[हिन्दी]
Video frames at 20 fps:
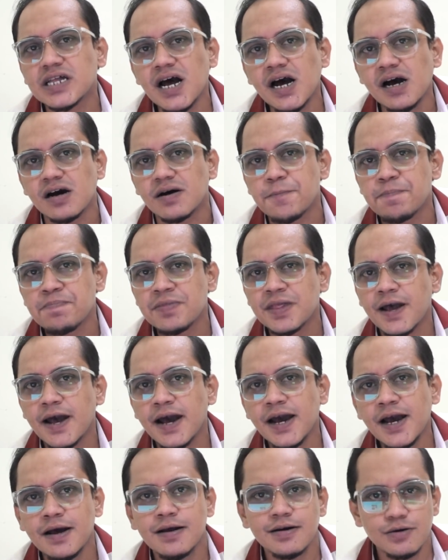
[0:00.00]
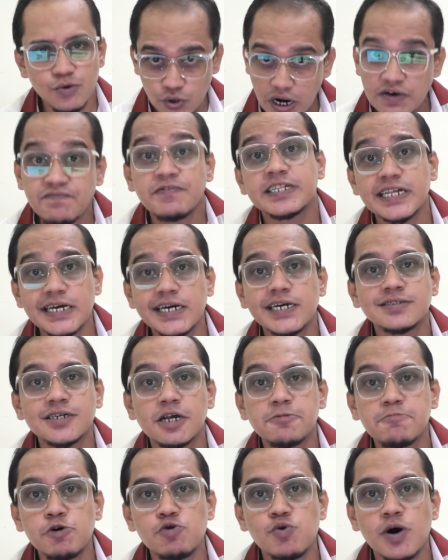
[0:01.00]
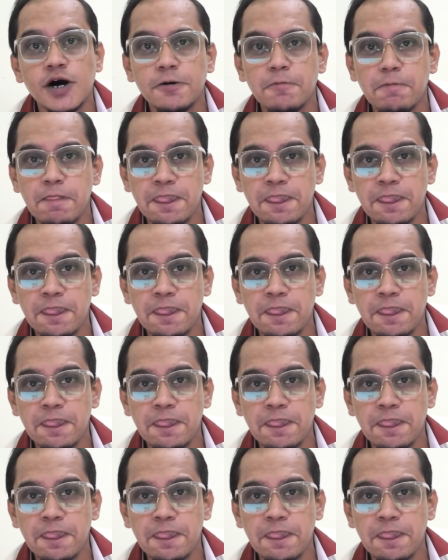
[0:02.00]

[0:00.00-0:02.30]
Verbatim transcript: था है नूरा फतेही के साथ भी हुआ